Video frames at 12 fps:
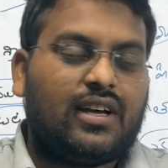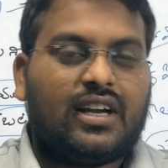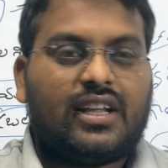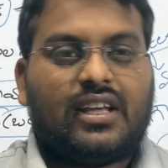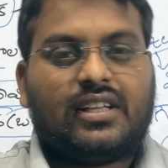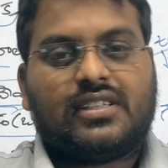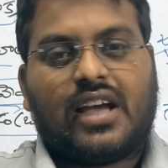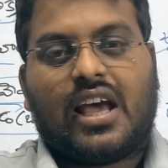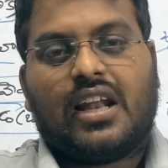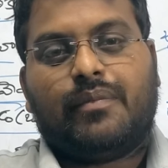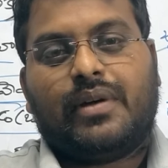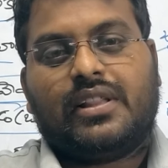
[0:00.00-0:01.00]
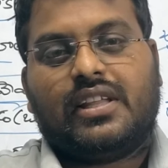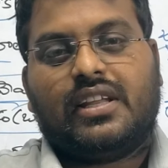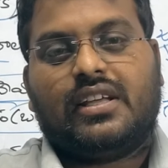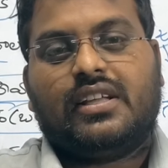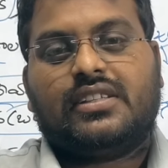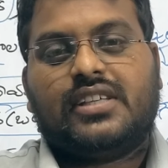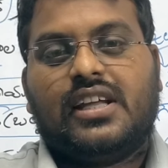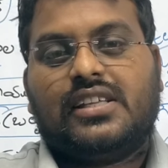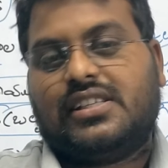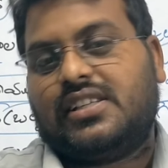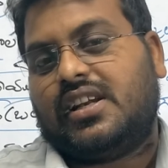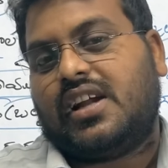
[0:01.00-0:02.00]
అంటే చాలామందిని
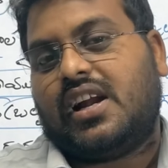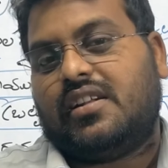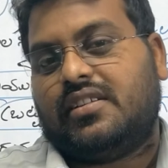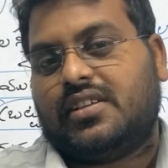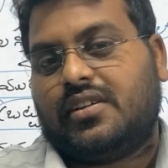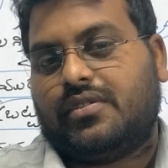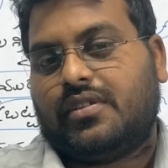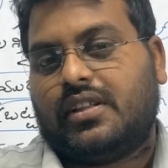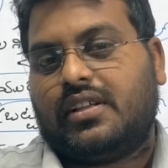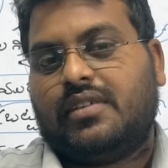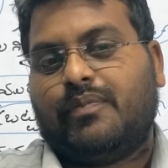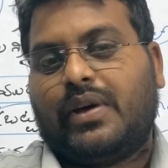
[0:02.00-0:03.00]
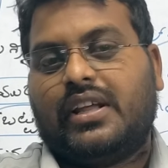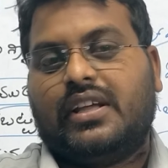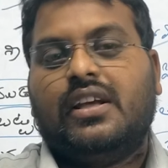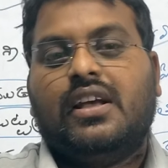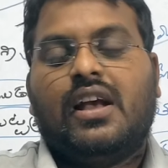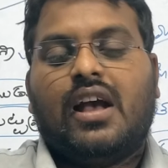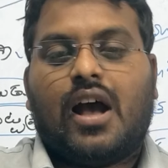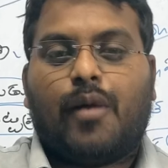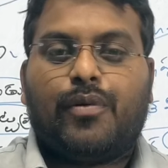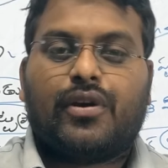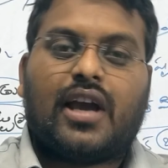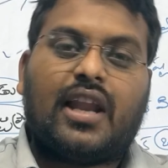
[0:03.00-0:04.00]
చీల్చి చెండాడడం జరుగుతుంది మరి
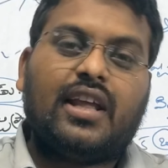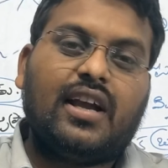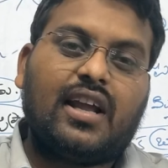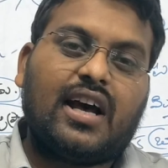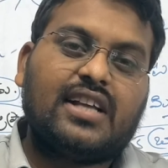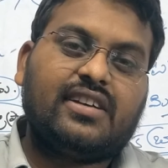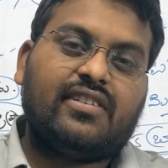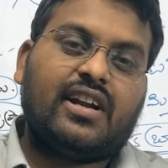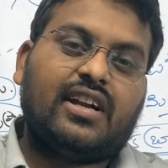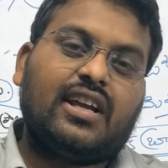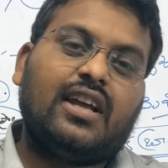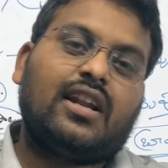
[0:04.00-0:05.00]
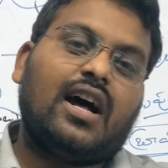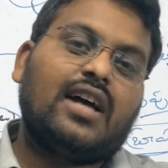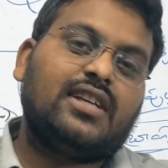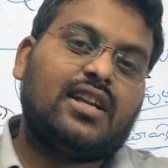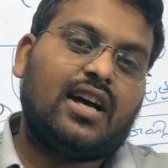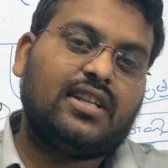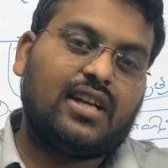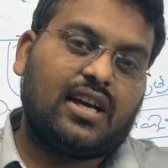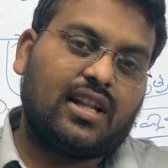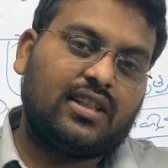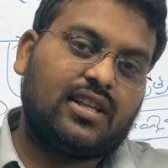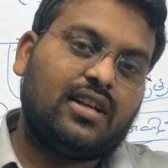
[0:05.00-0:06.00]
అప్పుడు కళింగ రాజు ఎవరంటే రాజరాజ
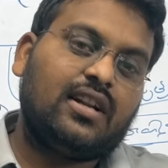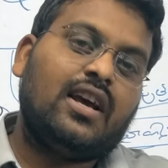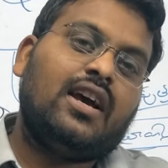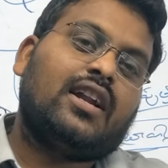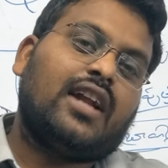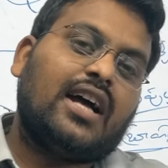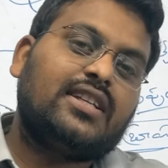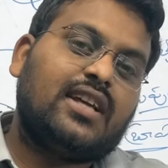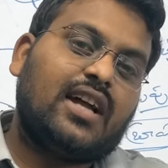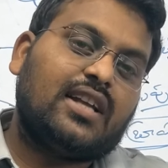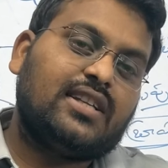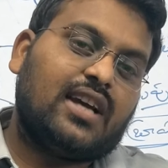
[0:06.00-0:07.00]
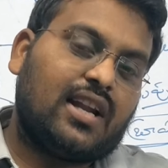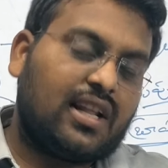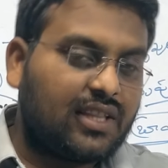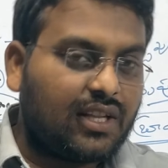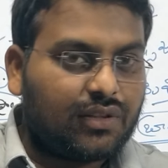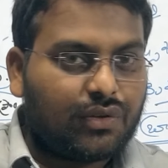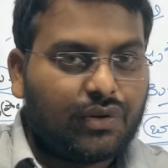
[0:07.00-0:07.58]
అనంతన్ రాజరాజ అనంతన్